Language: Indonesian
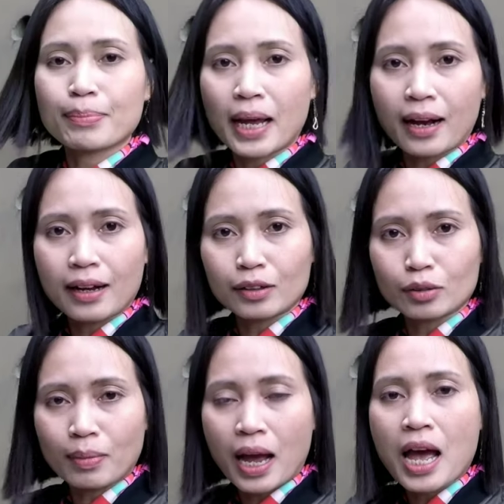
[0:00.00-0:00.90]
ada di belakang
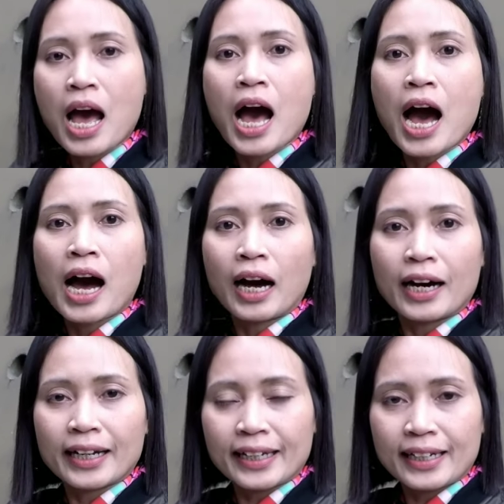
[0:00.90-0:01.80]
rumah
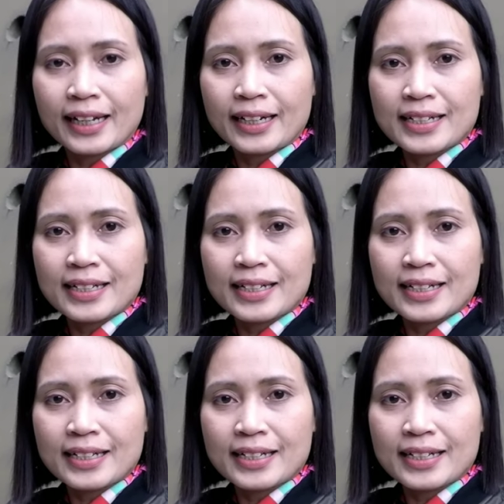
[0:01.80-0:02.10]
Oke,